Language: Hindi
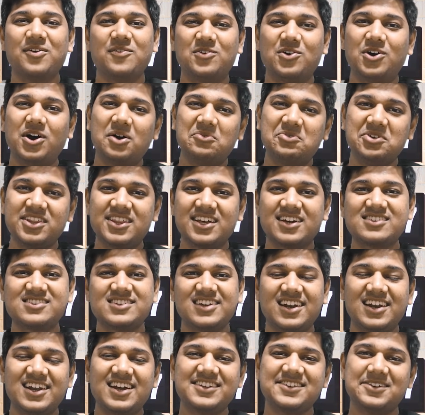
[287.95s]
वो अभी तक
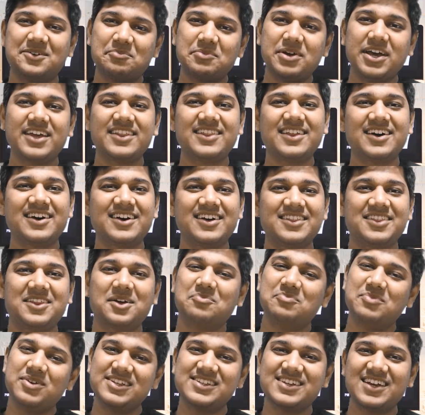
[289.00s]
चल रहा है जब मैं था
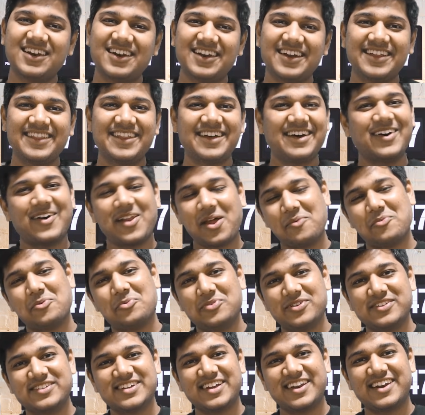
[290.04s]
तब भी चल रहा था और अभी
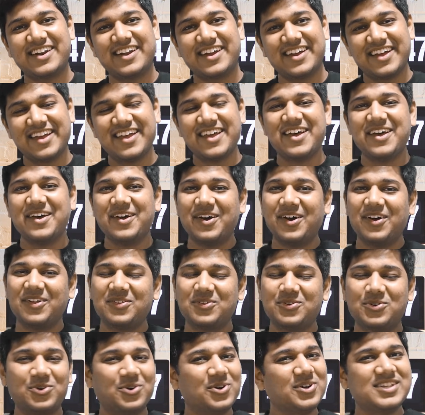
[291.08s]
भी चल रहा है
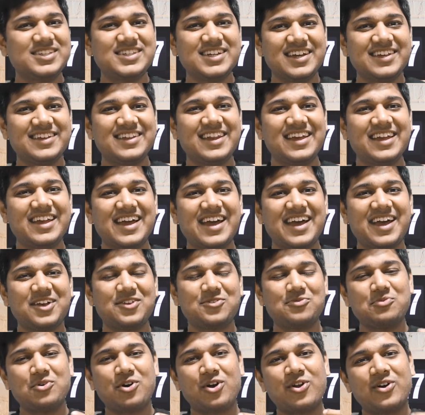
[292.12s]
कोई चेंज नहीं आया
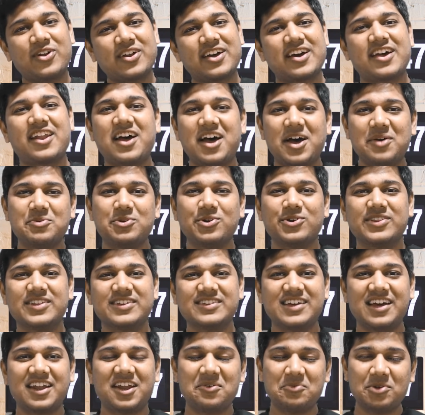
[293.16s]
इसमें और और ख़राब ही होता
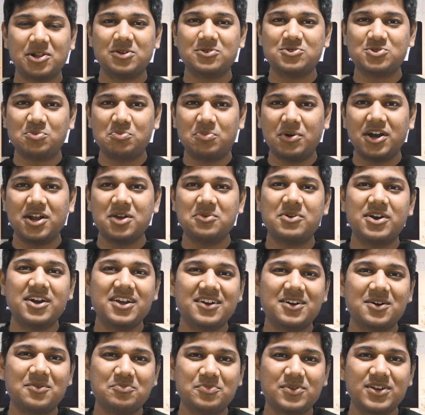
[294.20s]
जा रहा है मतलब जो बड़ी बड़ी
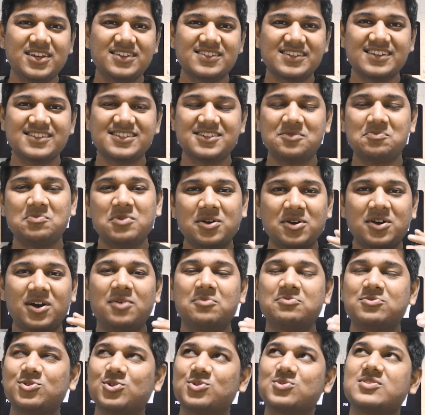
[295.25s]
कंपनीज है जिनमें
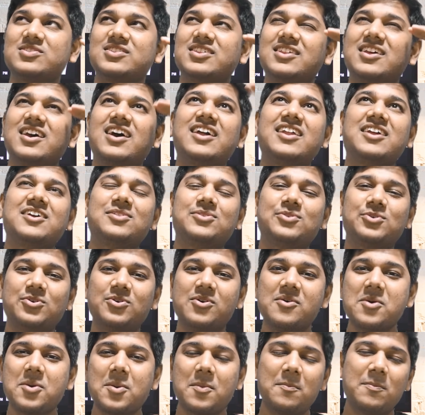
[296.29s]
हम सोचते थे यार ये तो
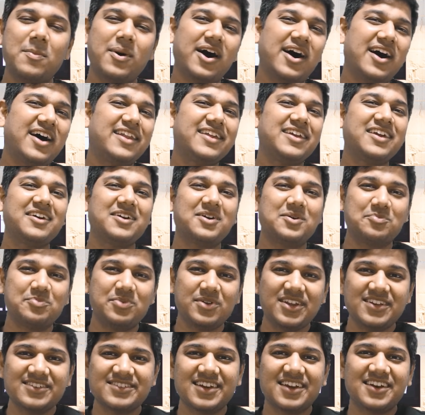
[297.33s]
बाहर की
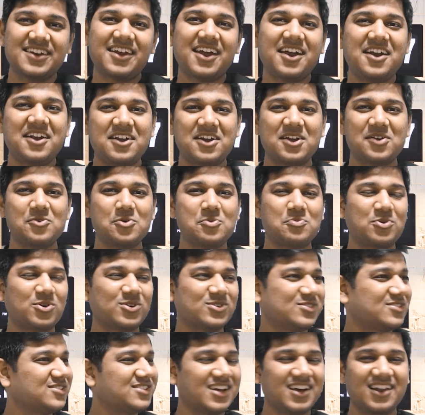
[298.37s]
कंपनीज है इनके इंटरव्यू
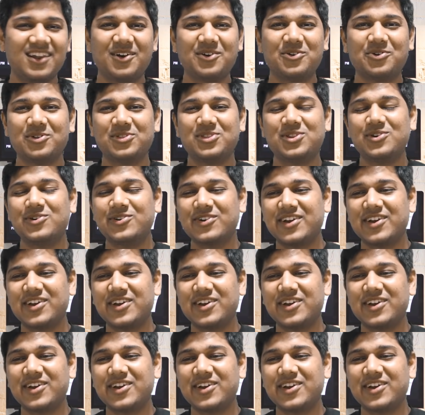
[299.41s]
प्रोसेस अलग होते